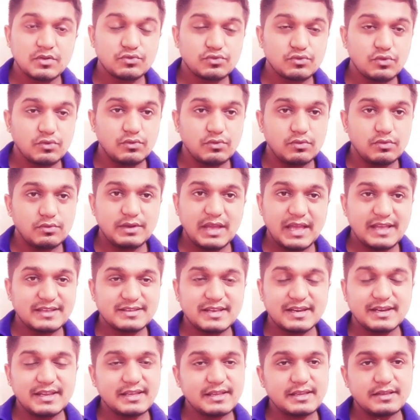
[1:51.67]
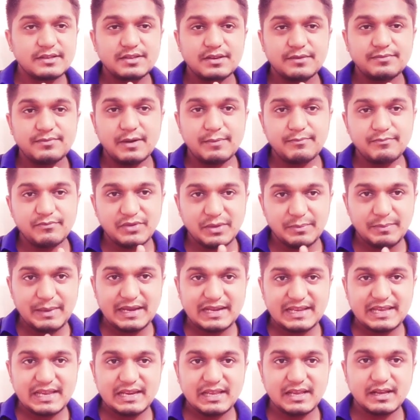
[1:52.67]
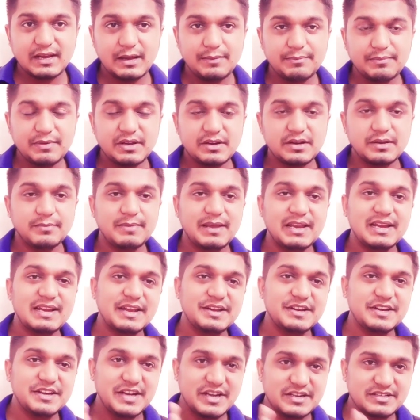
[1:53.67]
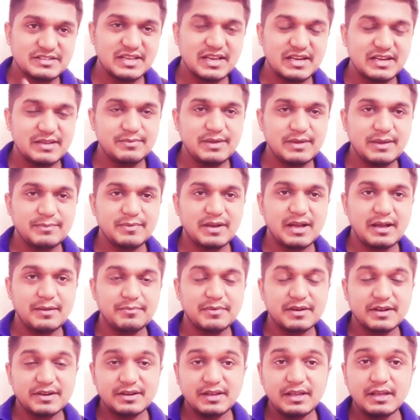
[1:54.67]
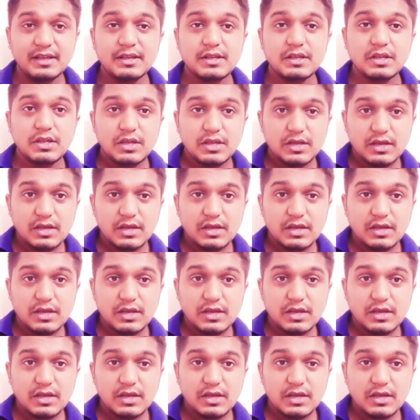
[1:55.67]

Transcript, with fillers: तो ऐसा नहीं कि सिर्फ हम फीमेल के लिए काम कर रहे हैं मेल कैंडिडेट्स के लिए भी हम काम कर रहे हैं